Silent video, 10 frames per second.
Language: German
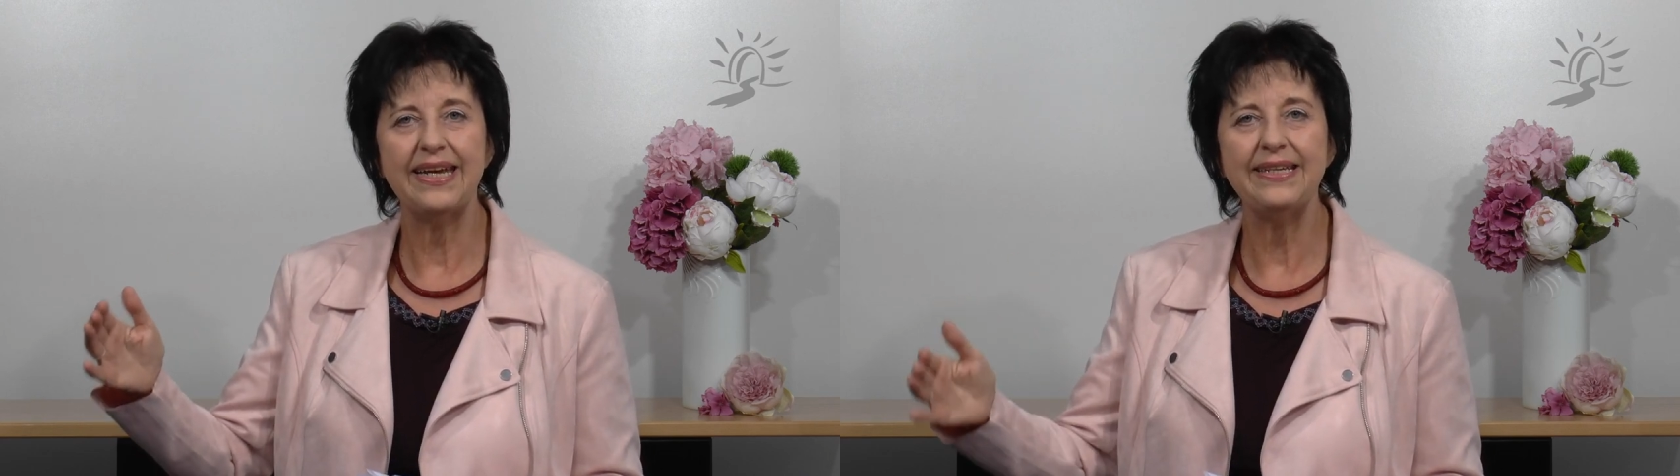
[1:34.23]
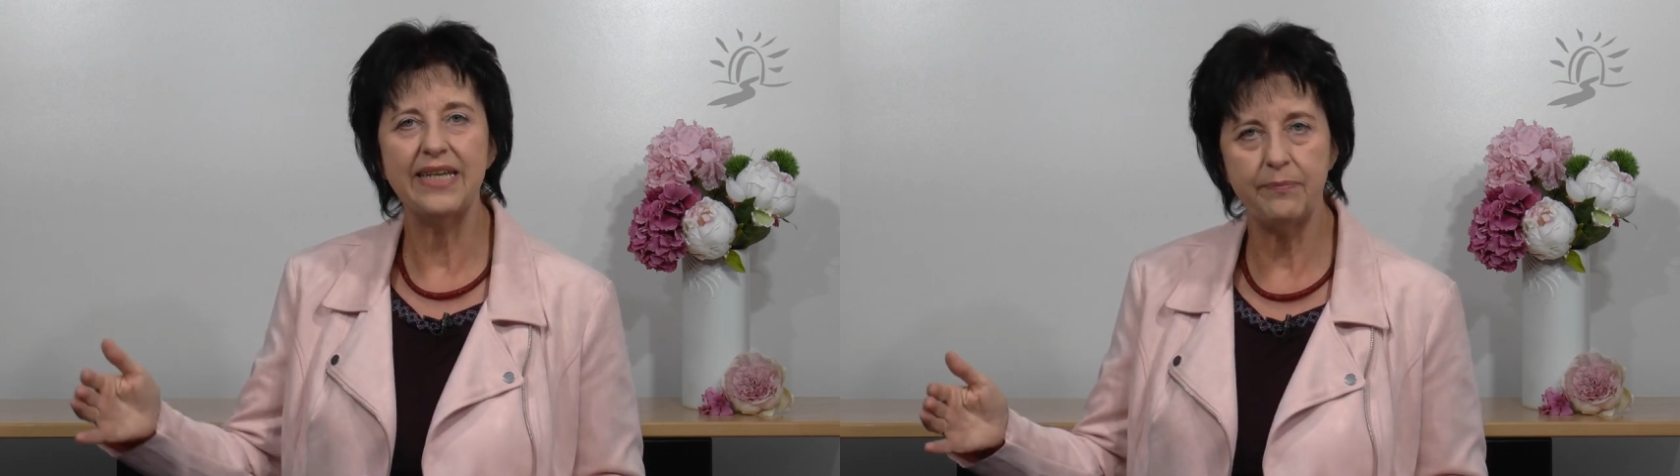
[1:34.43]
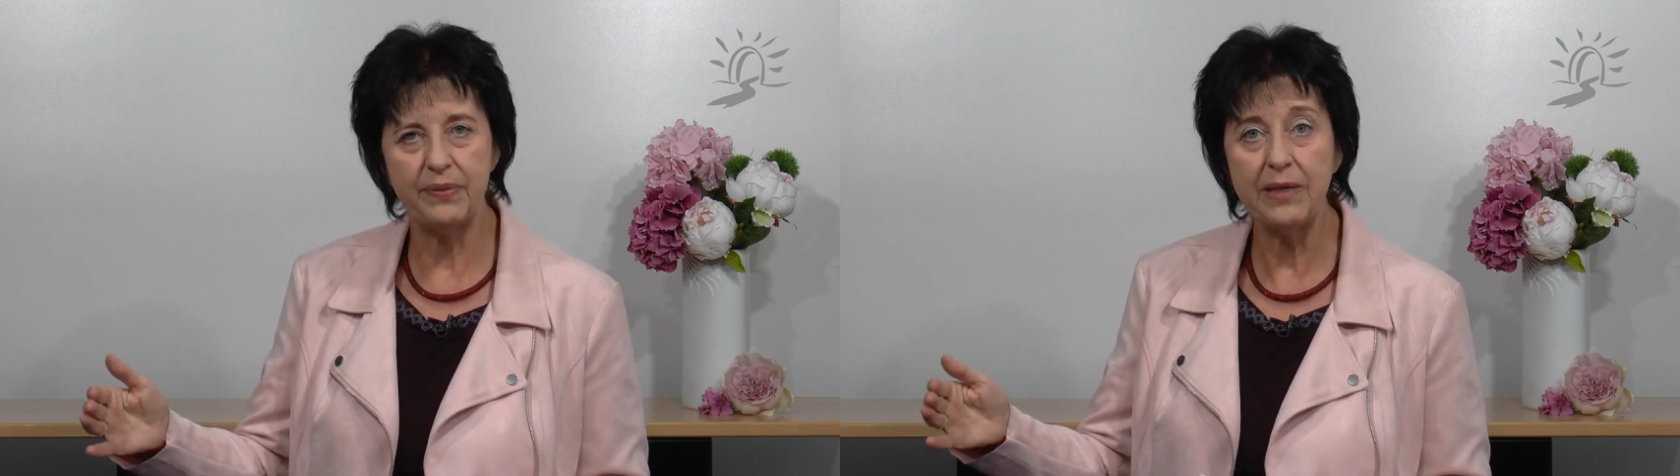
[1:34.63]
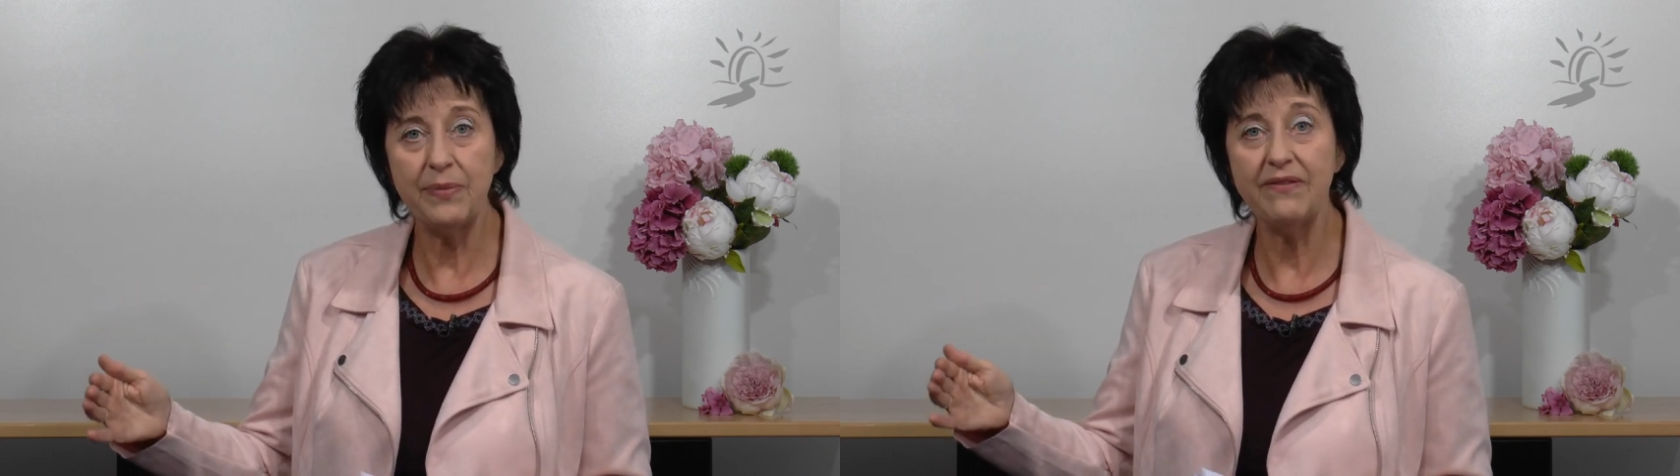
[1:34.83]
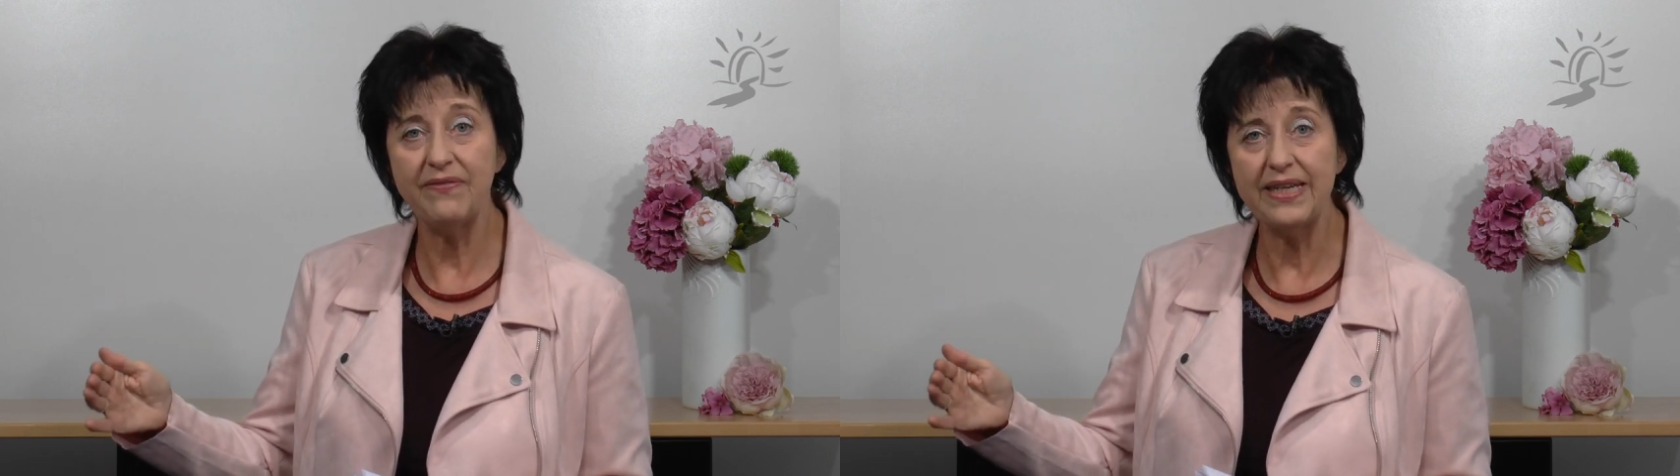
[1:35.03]
in der
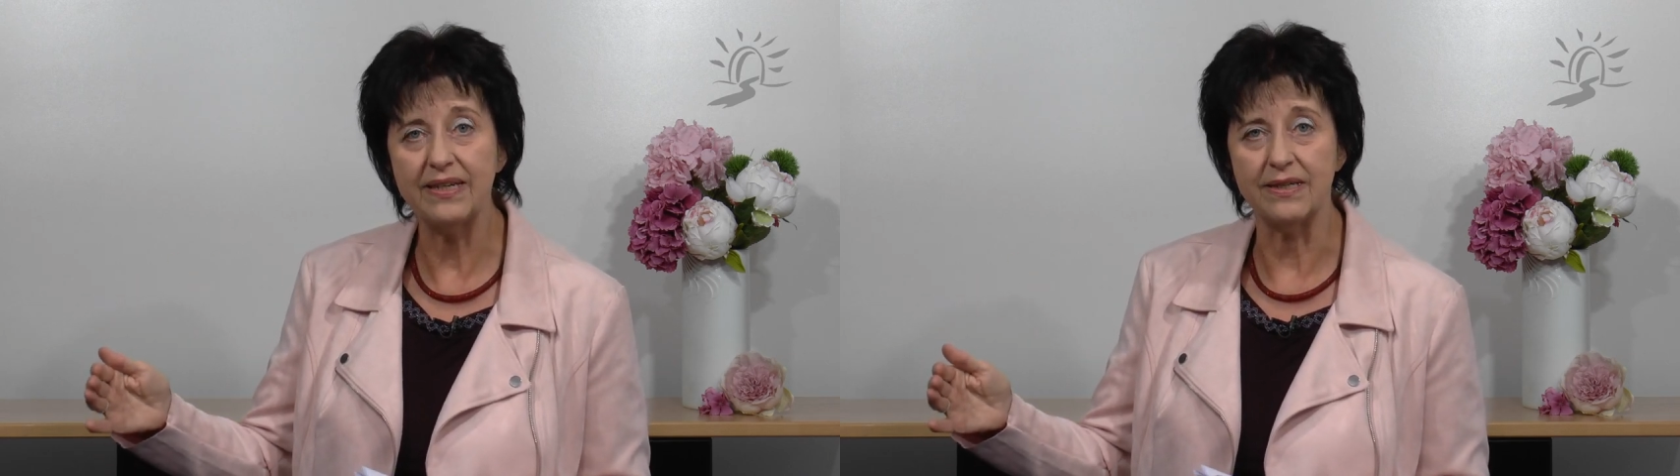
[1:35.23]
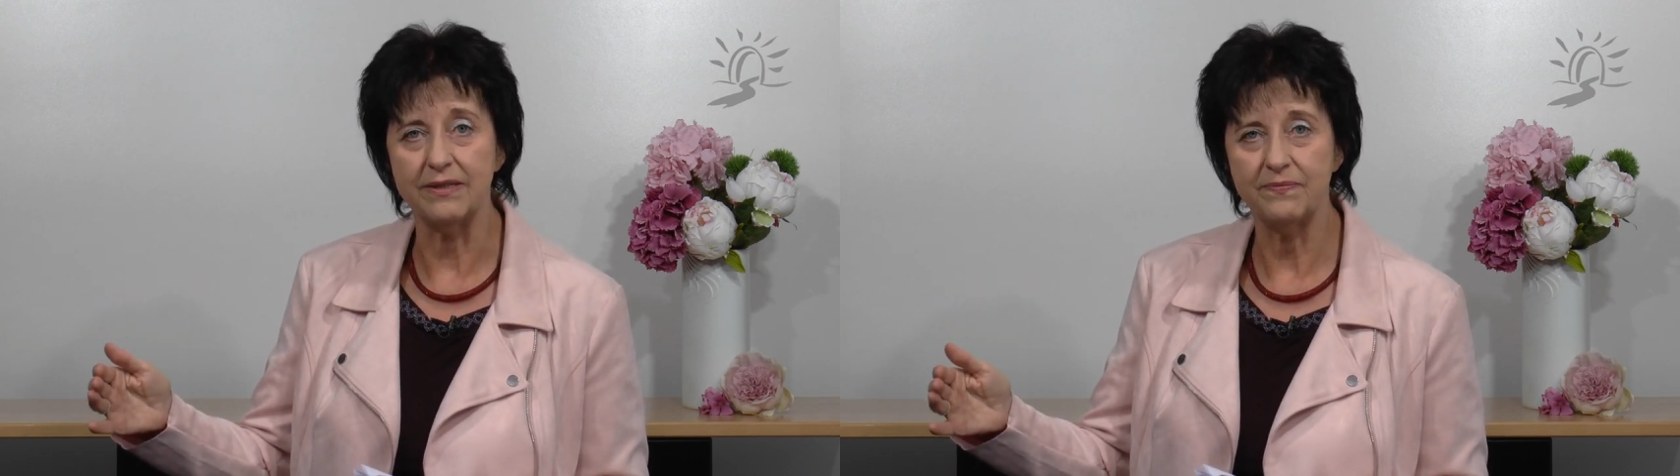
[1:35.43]
Bibel wieder?